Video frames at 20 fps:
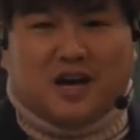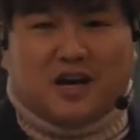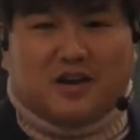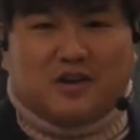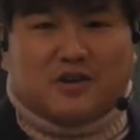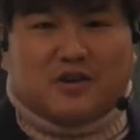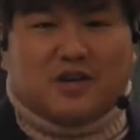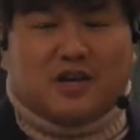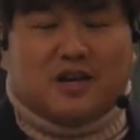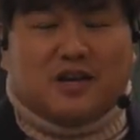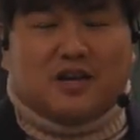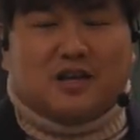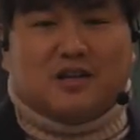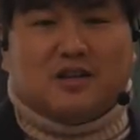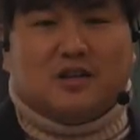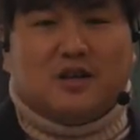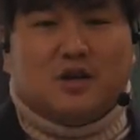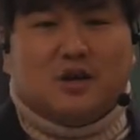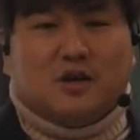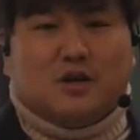이렇게 얘기는
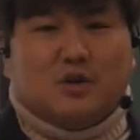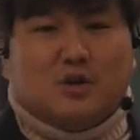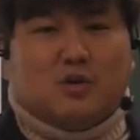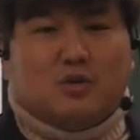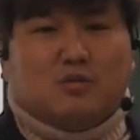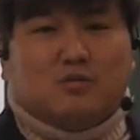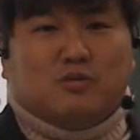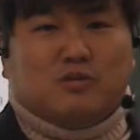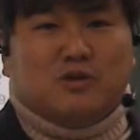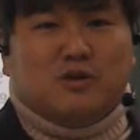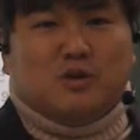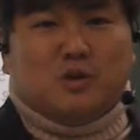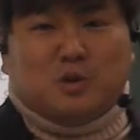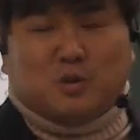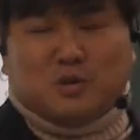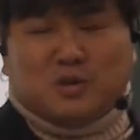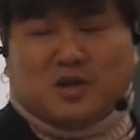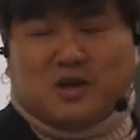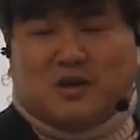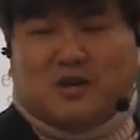
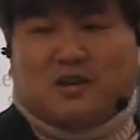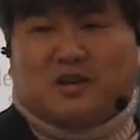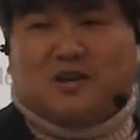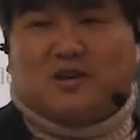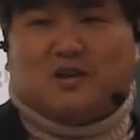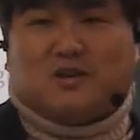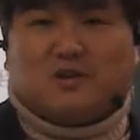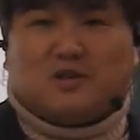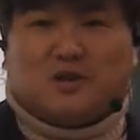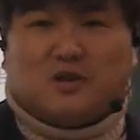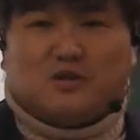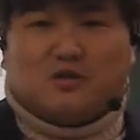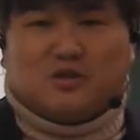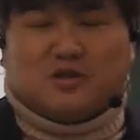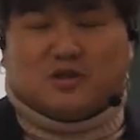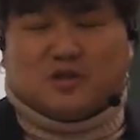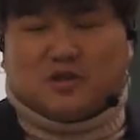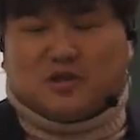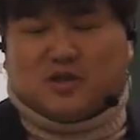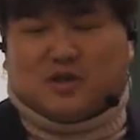용불용설 이런 설도
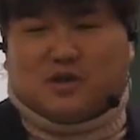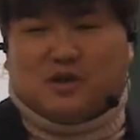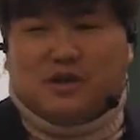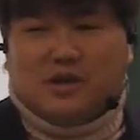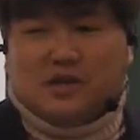있었죠.